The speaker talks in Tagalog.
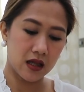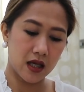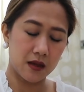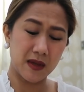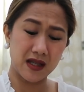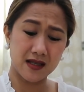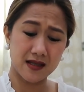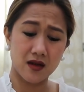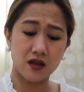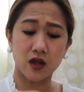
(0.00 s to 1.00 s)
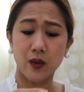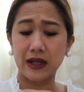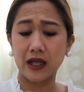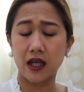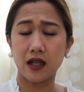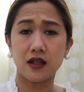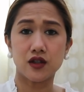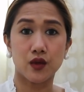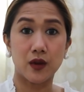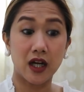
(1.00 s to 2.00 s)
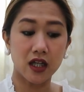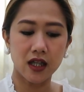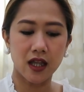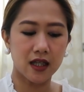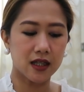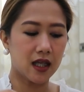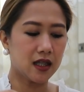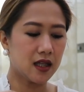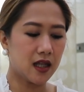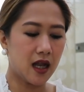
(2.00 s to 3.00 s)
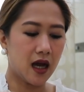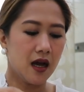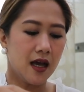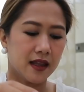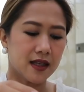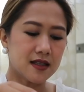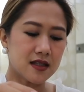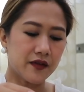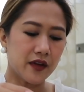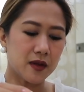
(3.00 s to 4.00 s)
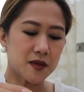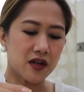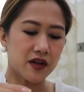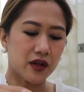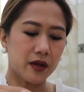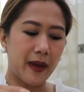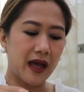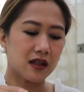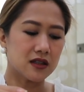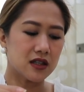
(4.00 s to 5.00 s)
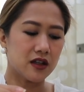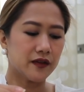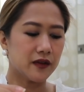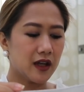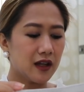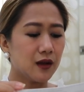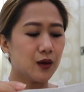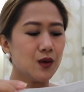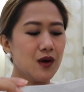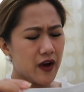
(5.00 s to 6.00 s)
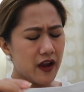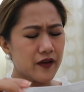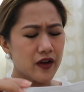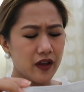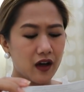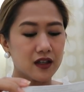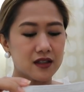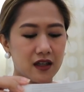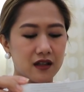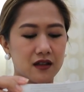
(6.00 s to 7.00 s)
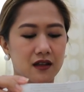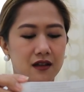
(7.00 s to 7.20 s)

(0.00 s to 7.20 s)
Then, may discount to 20 kg. So, 110 kg na This is the Phillips Rariol Bangle Steel Yellow Forever Young Steel